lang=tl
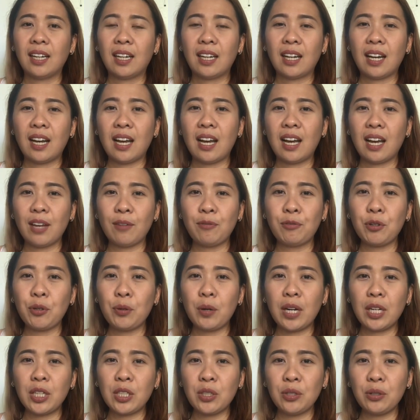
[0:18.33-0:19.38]
uh, if you
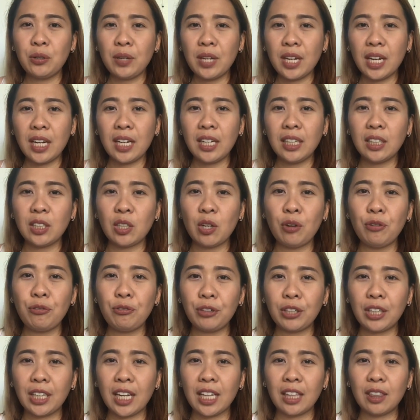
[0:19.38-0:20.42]
are new here, don't
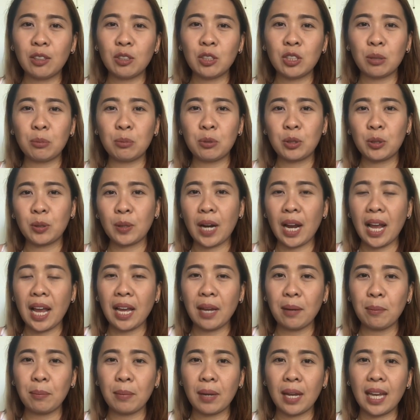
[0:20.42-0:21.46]
forget to
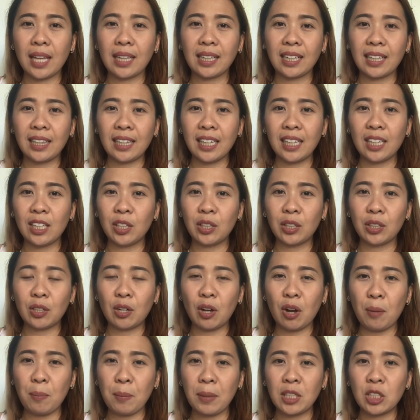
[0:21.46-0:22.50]
subscribe and click your
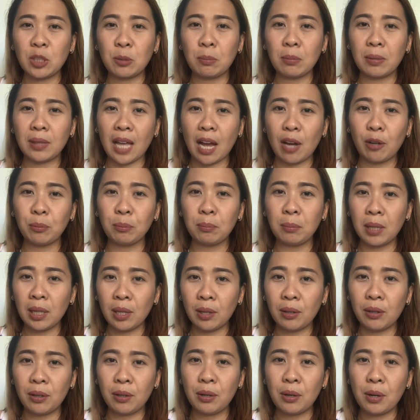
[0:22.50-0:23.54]
comments down
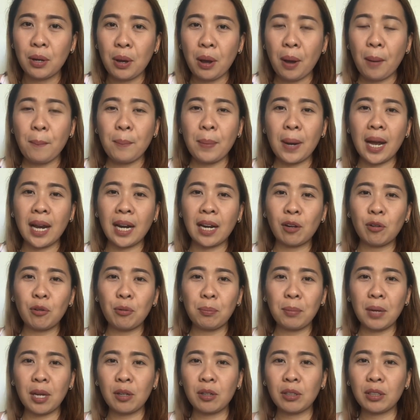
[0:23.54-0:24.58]
below para kung
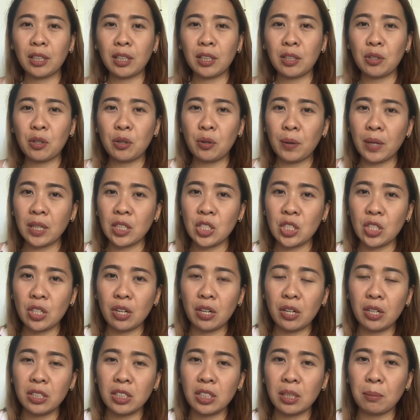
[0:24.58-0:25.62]
meron kayong
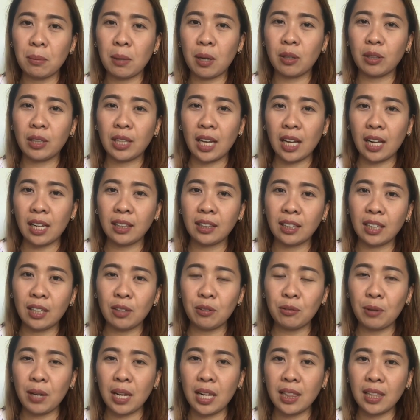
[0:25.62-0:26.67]
questions about health
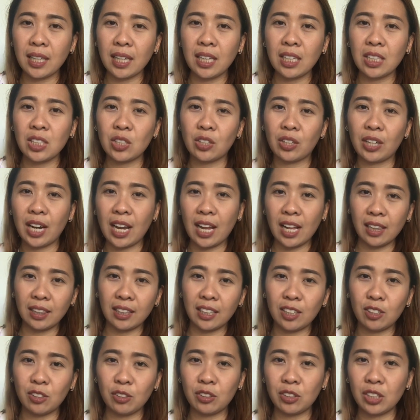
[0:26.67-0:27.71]
and wellness or health
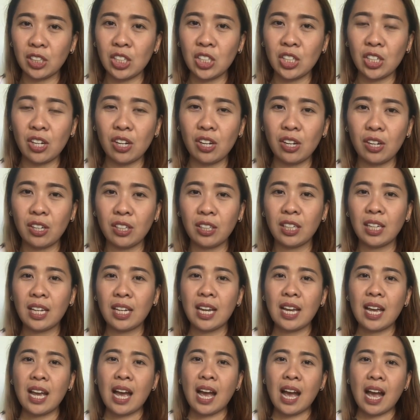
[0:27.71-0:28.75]
and nutrition,
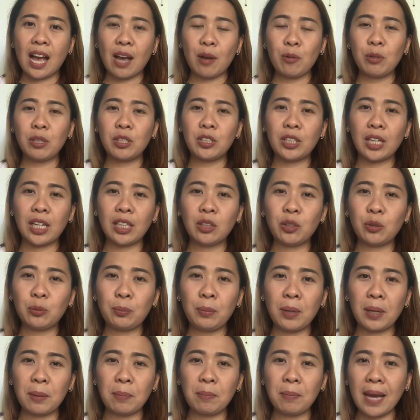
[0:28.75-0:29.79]
I will try to
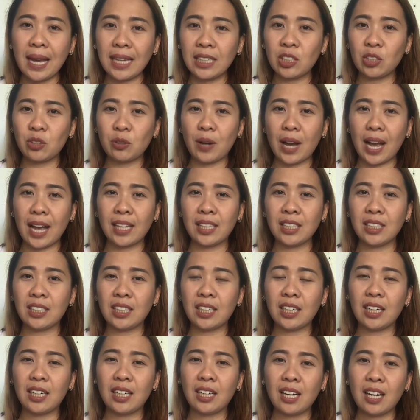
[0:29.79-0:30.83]
my best to
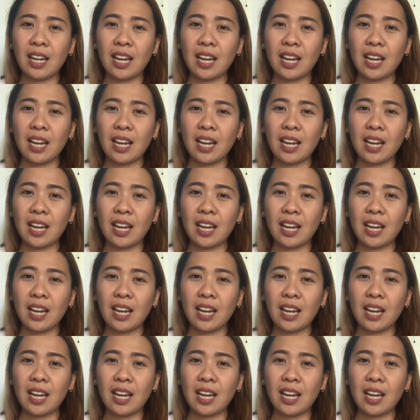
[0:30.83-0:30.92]
answer